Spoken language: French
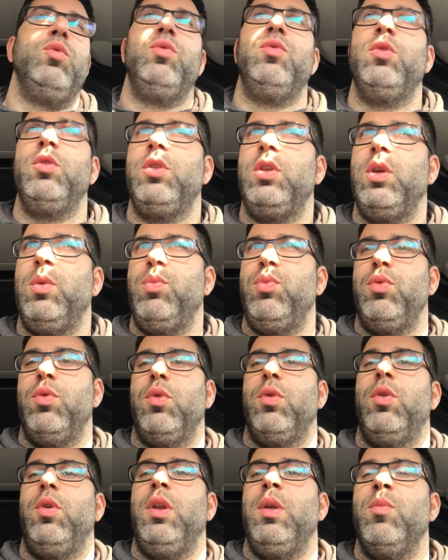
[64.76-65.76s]
nouveauté
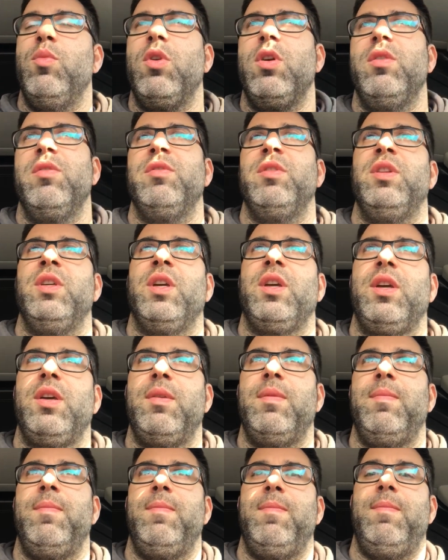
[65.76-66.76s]
pour euh, les mois à venir.
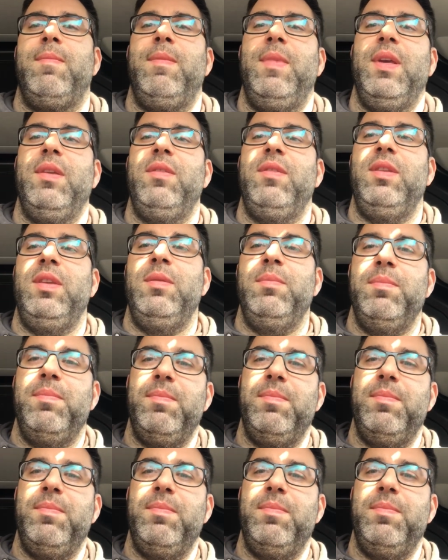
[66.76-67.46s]
Merci